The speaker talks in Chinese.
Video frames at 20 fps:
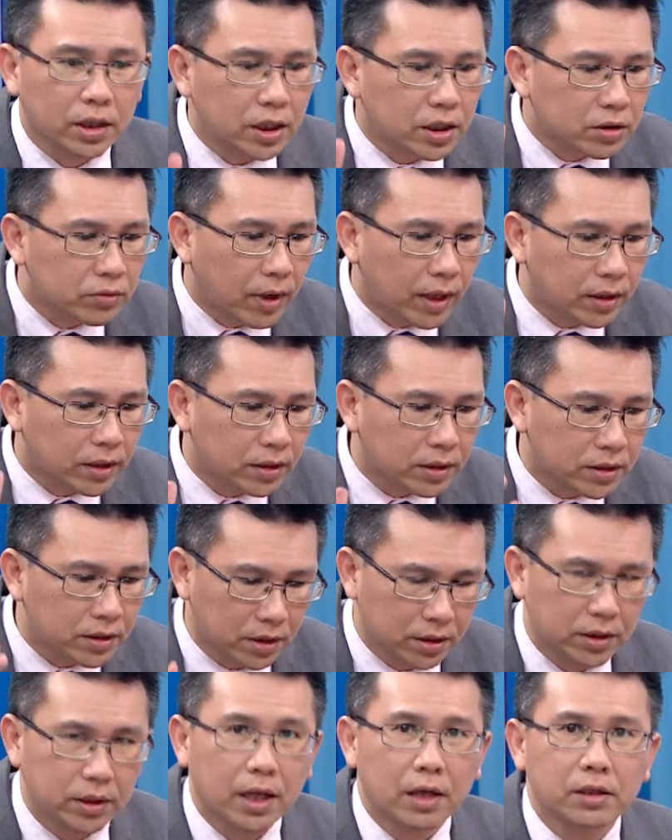你喜欢跟着
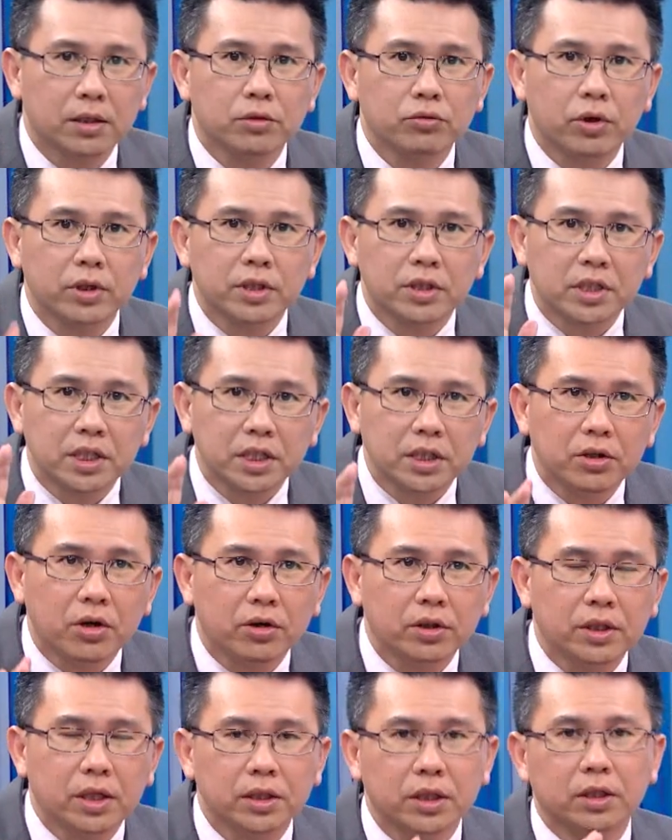信杰老师做绩
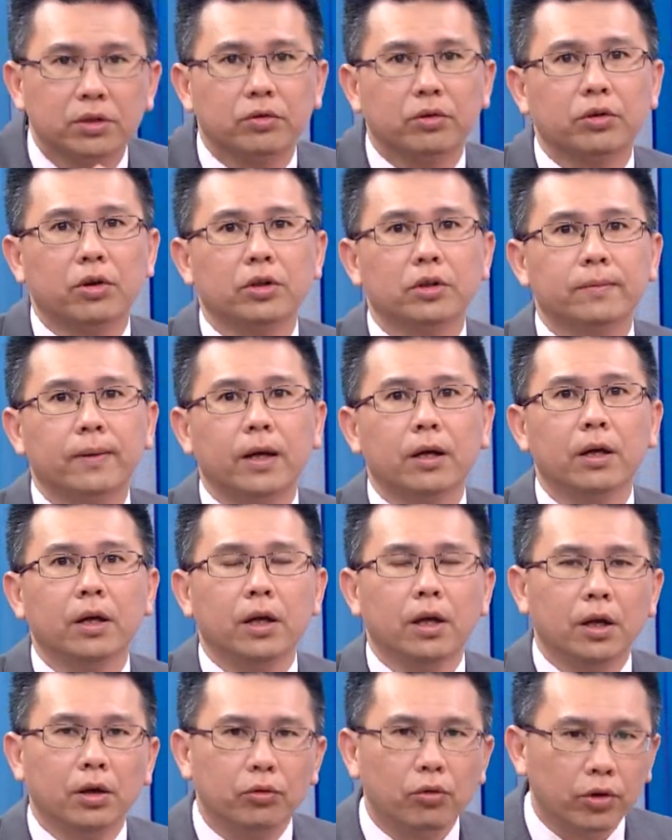优升气股投资吧。
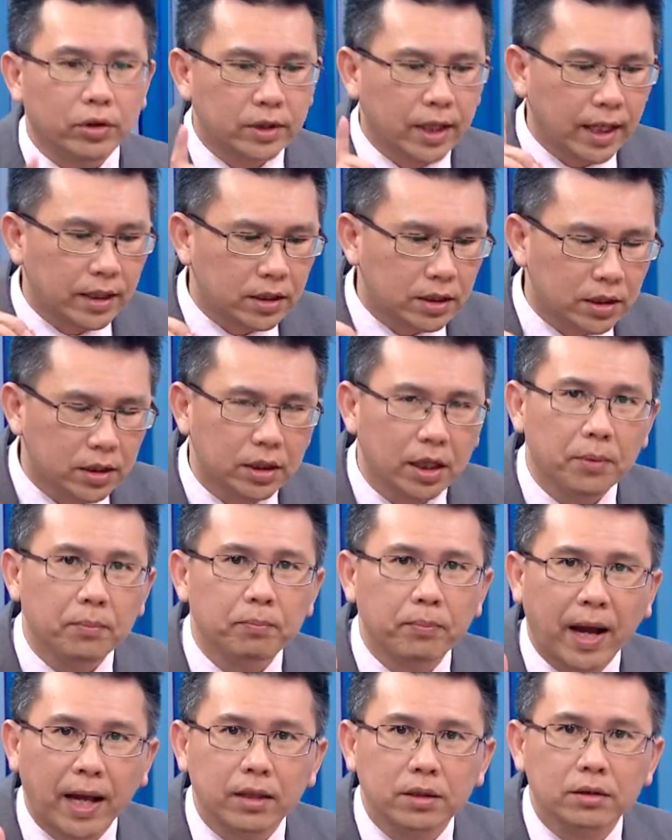我在今天
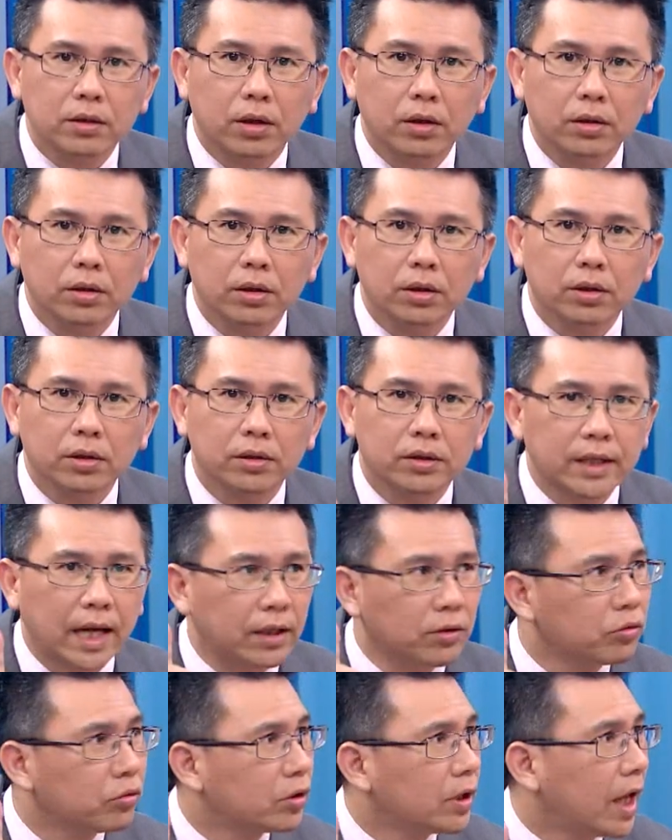盘中
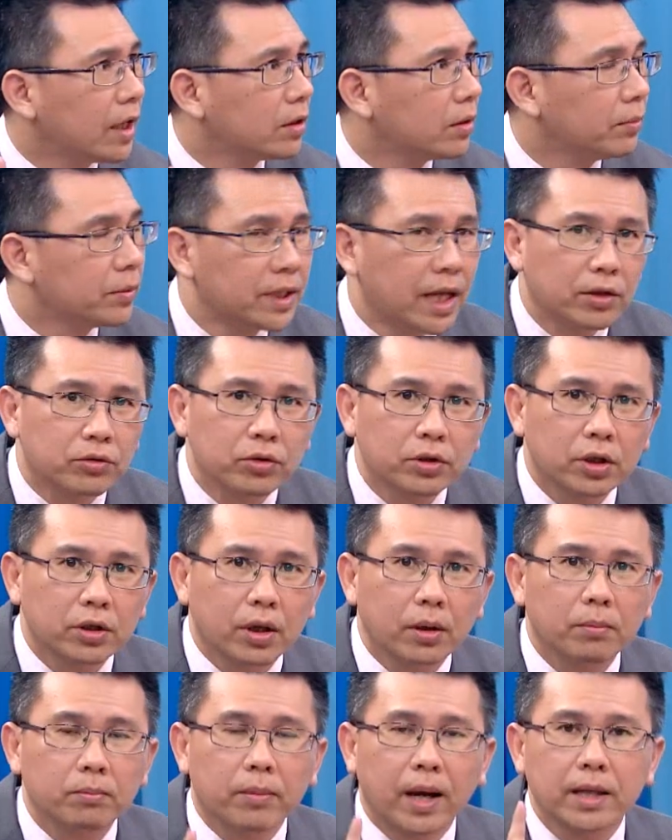再度带着我们家族成
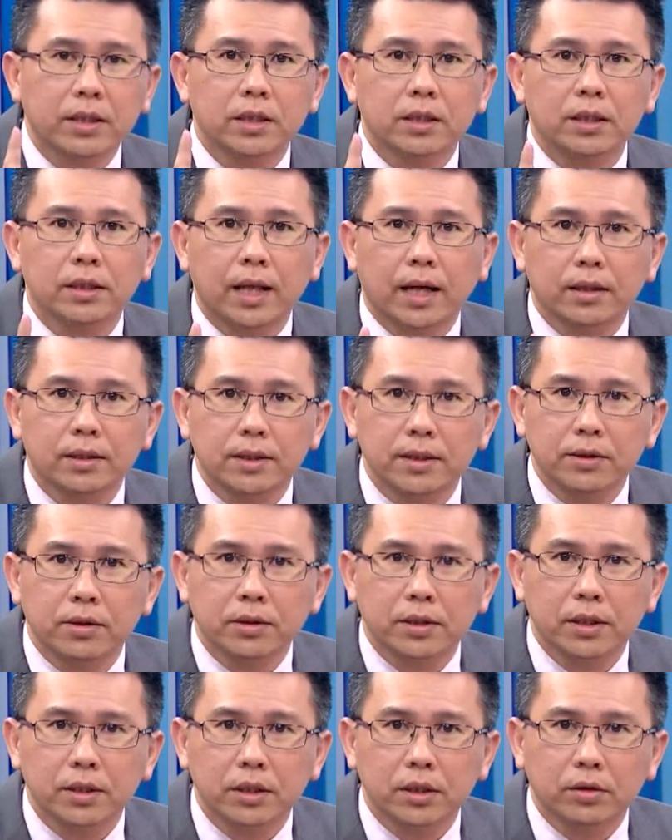员买进一档绩
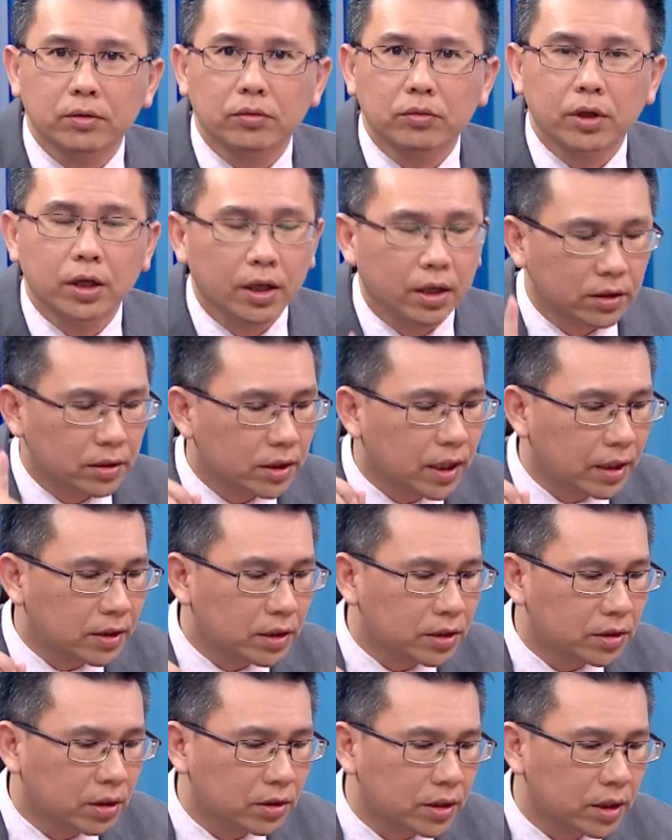优升气股，这档
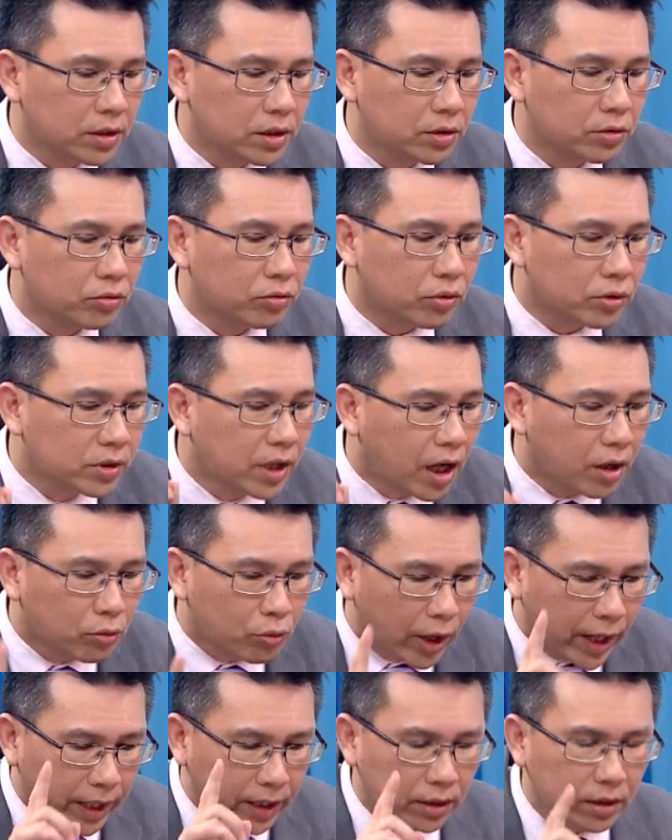绩优升气股我
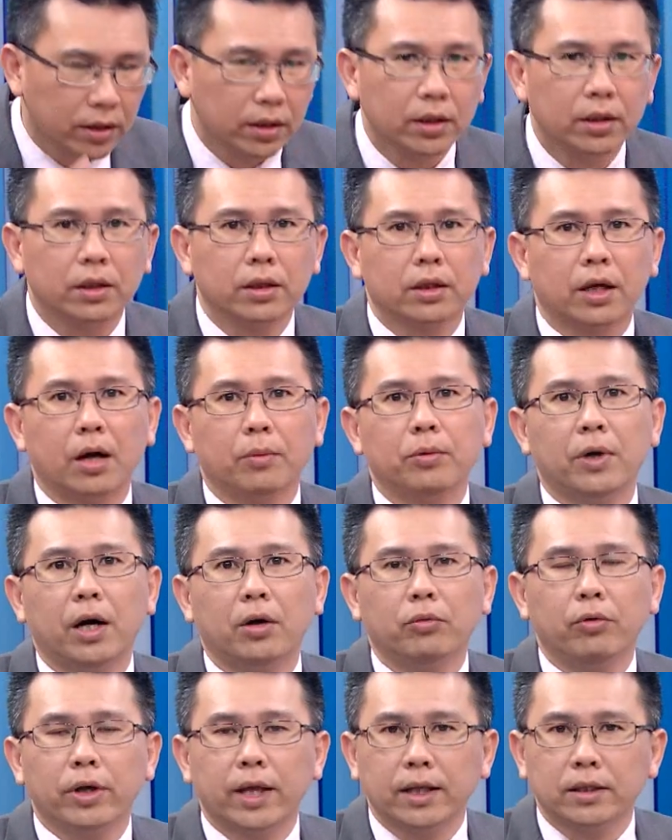认为搞不
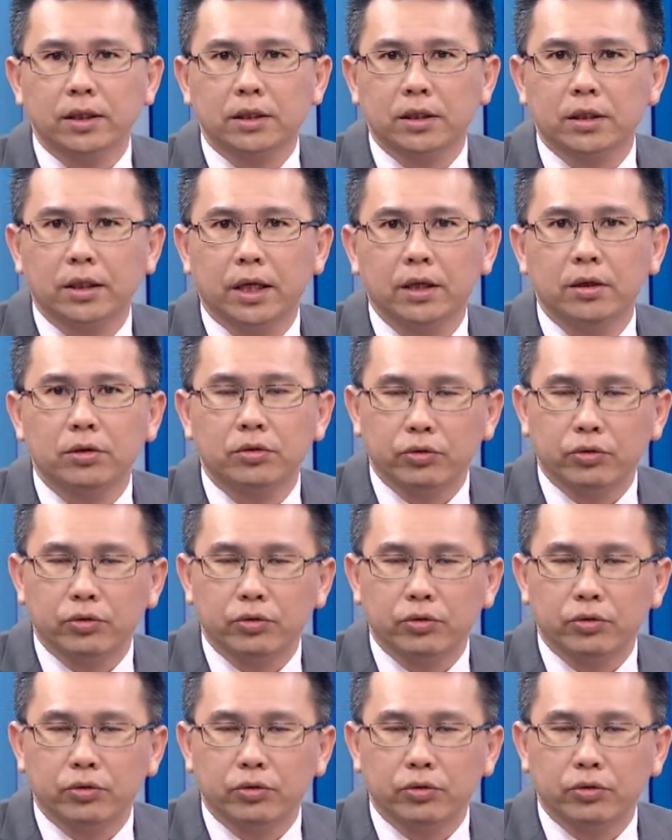好未来这几天